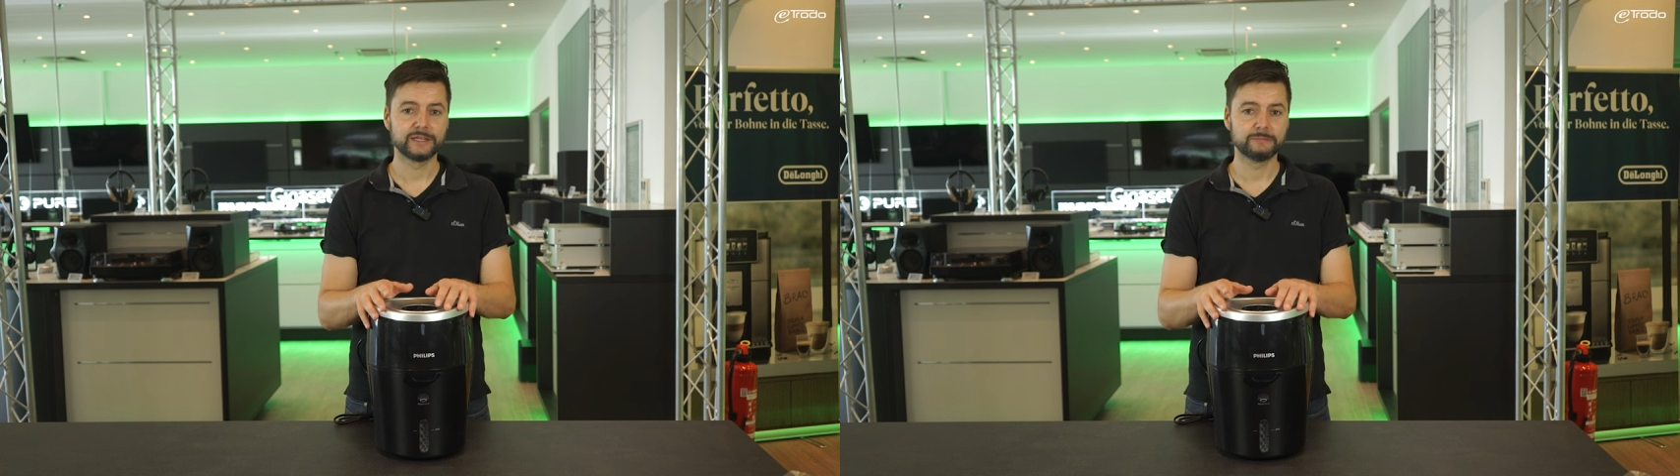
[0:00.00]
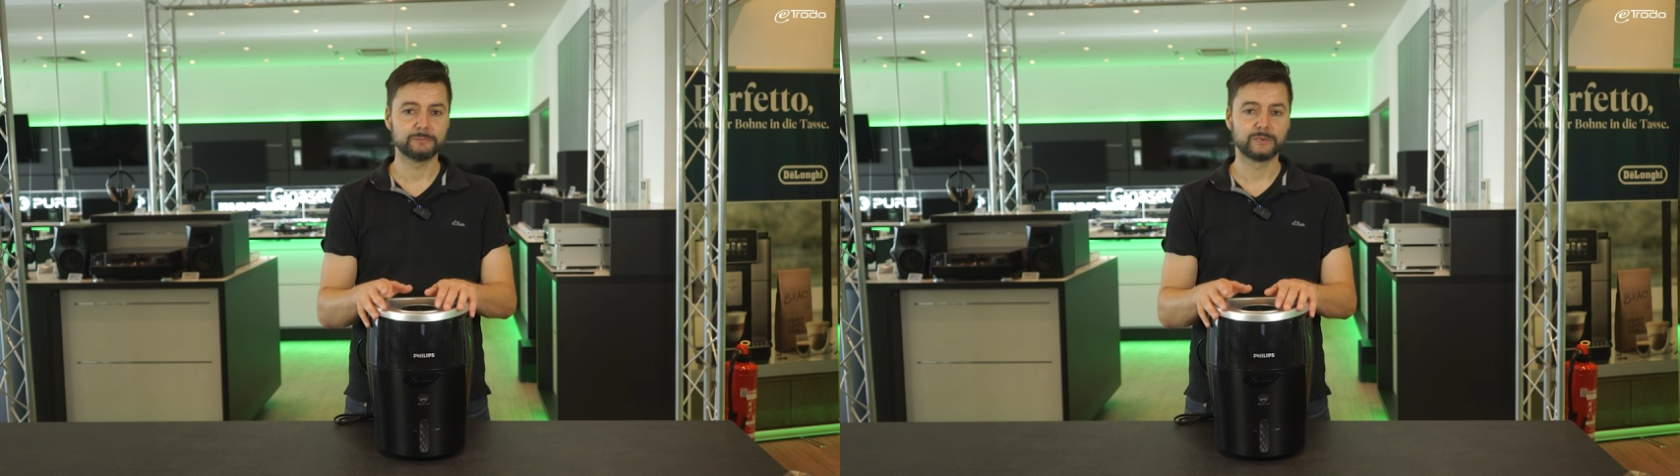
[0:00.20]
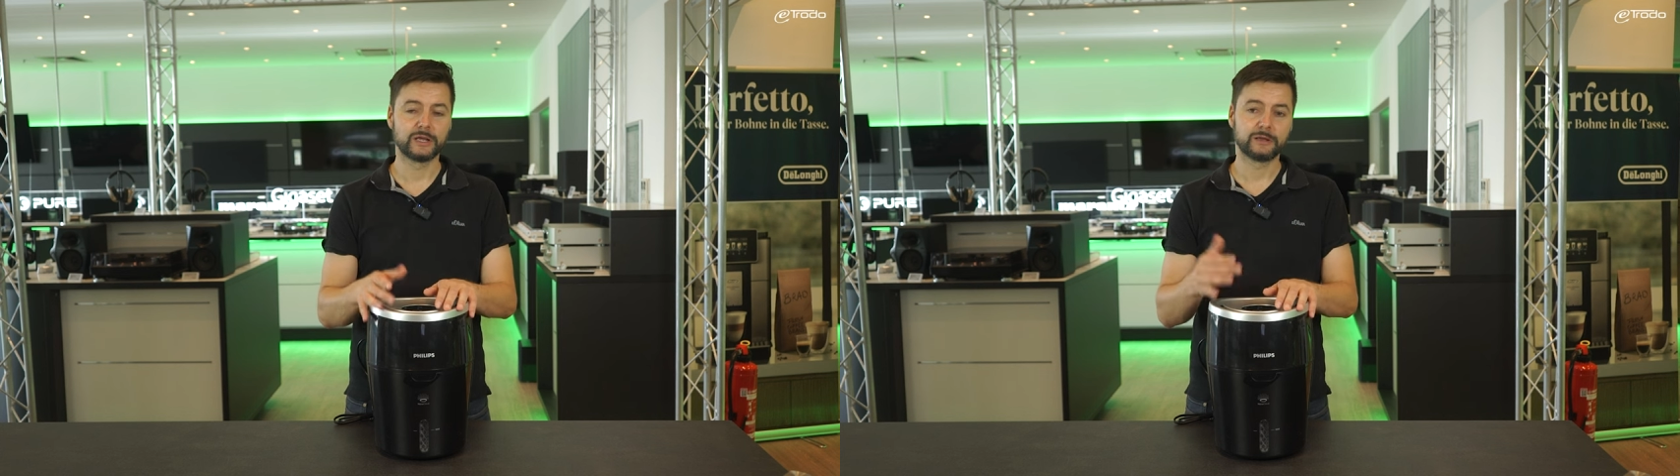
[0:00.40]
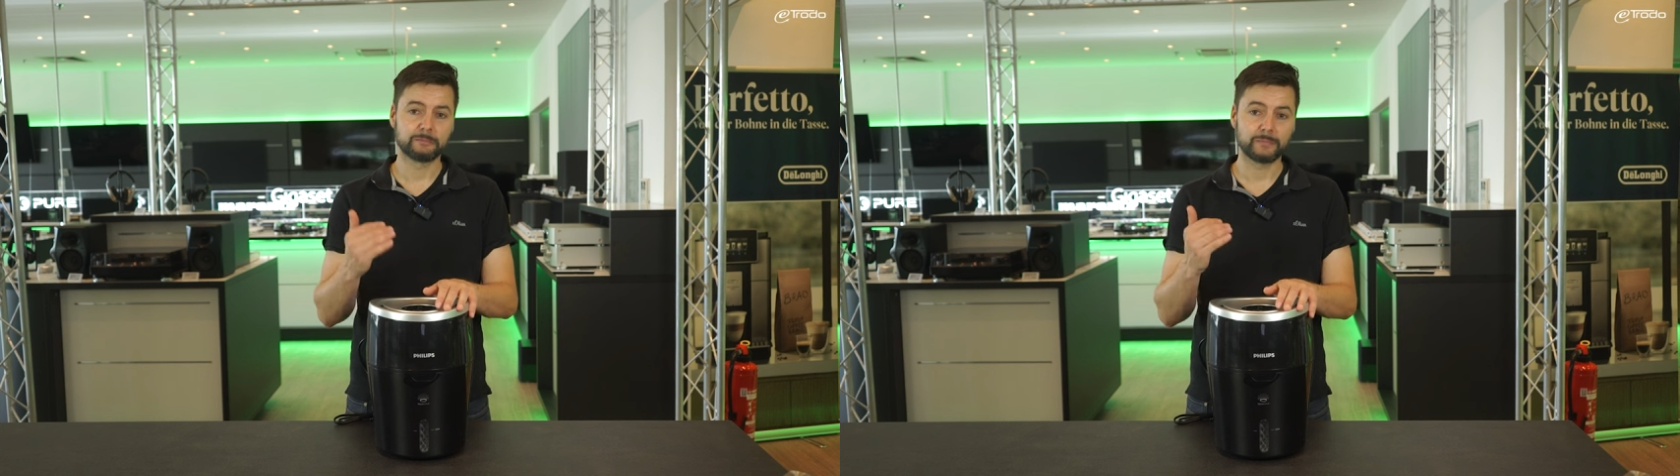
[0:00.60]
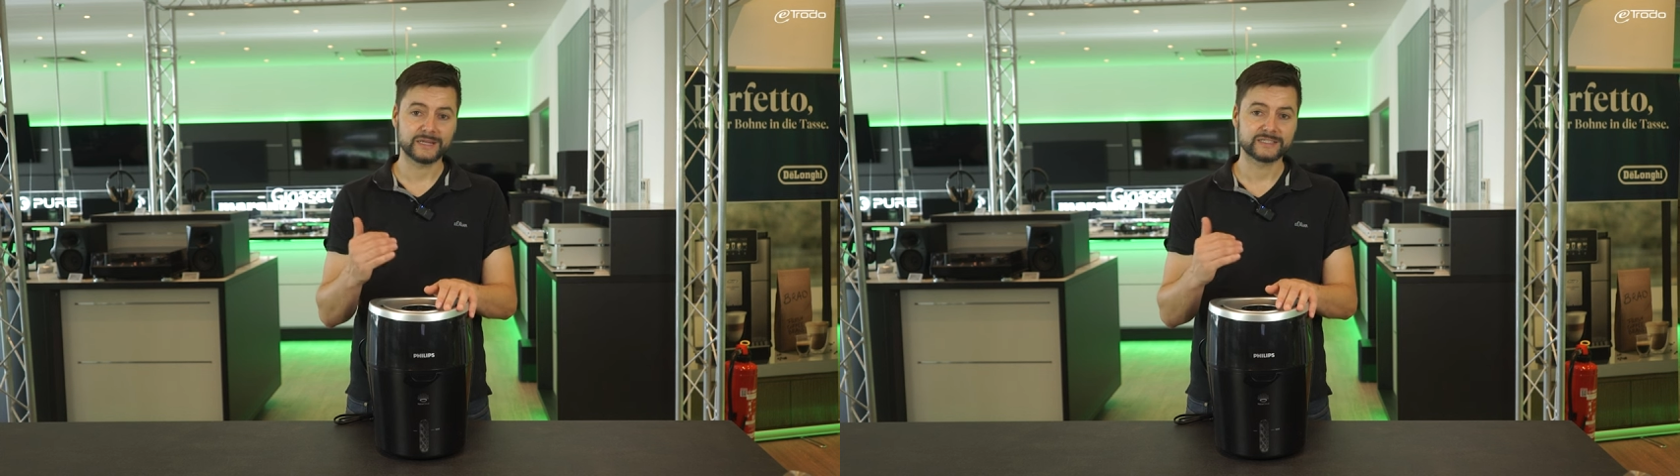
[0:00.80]
im
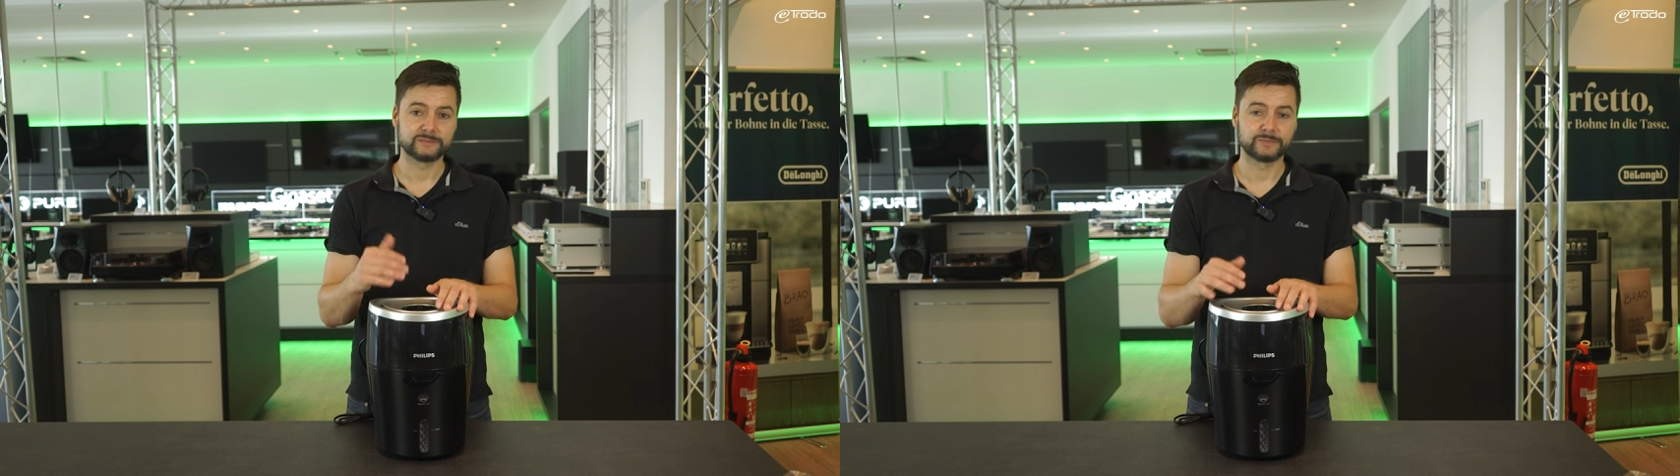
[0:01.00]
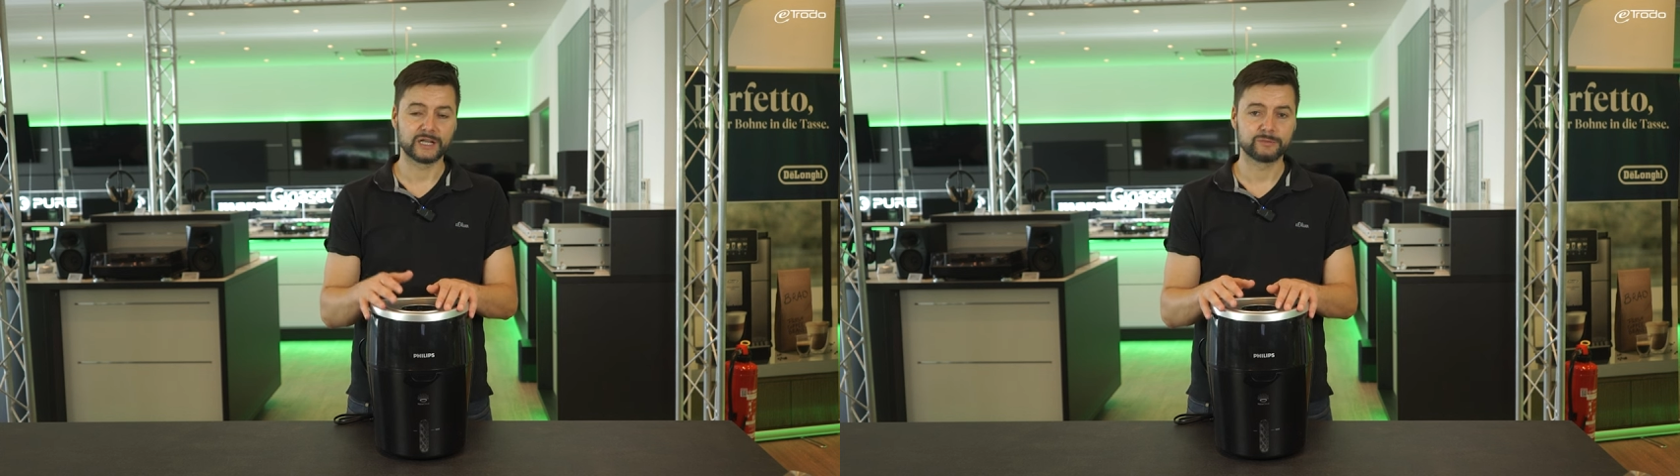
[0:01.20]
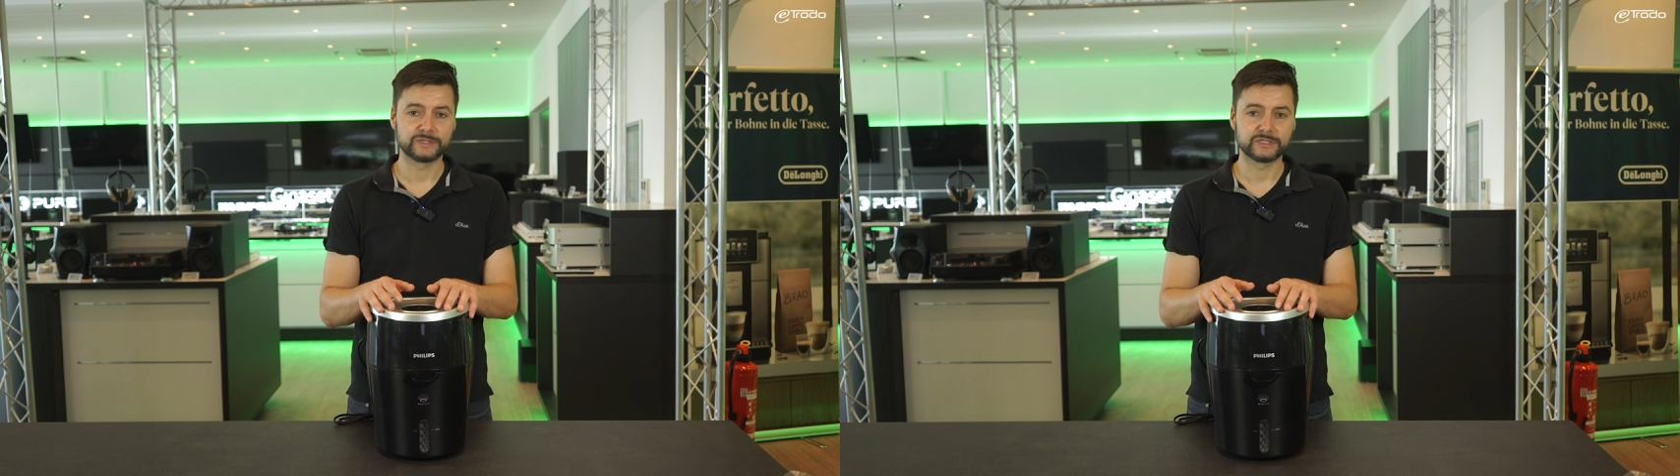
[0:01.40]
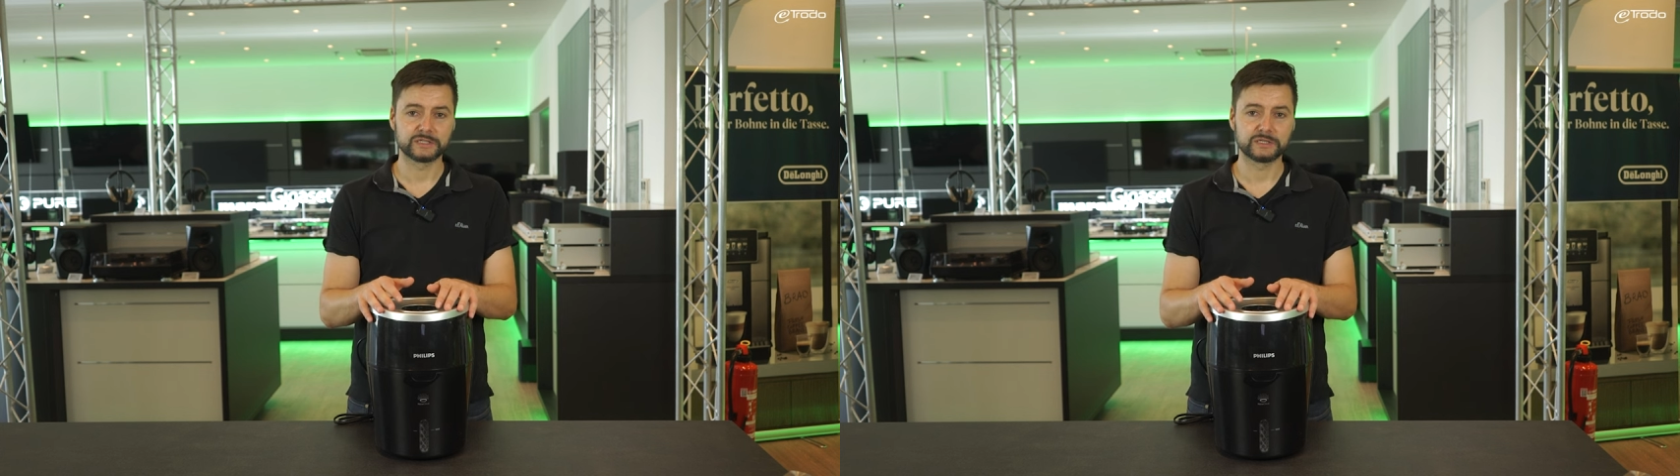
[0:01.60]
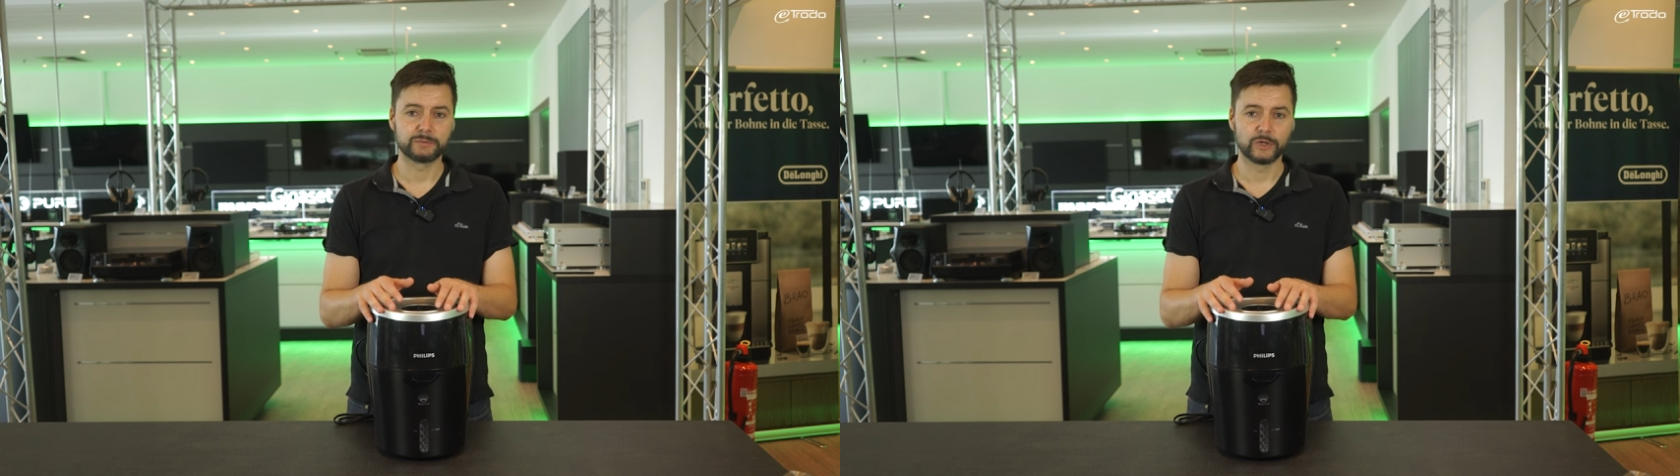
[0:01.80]

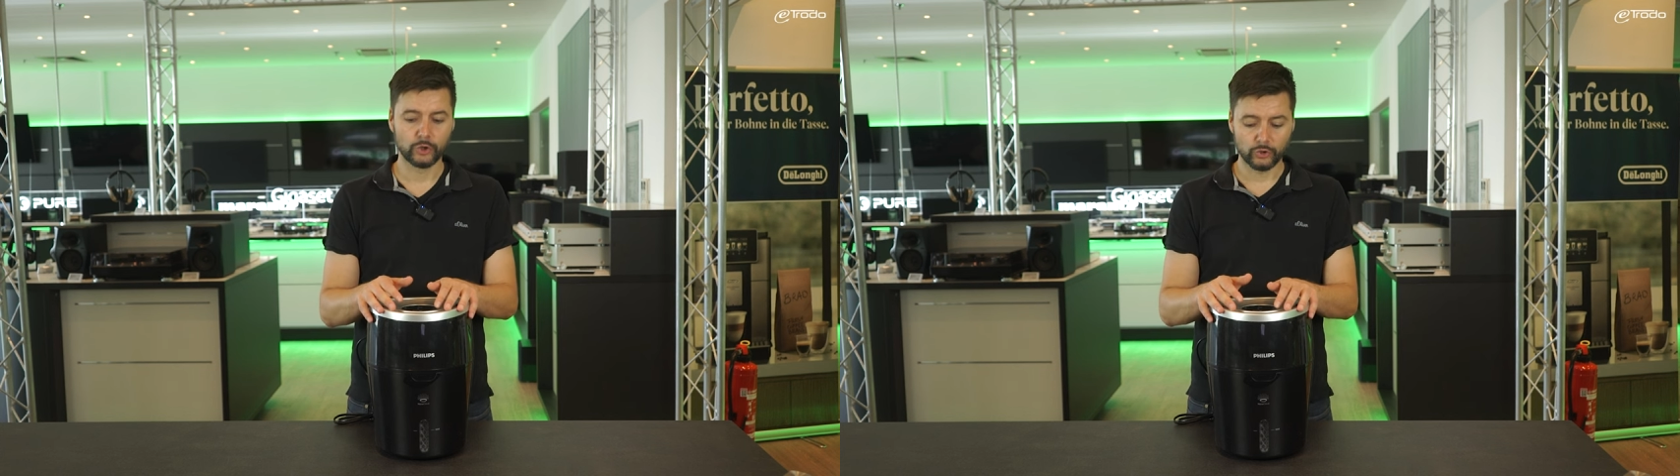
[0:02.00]
Maximalbetrieb.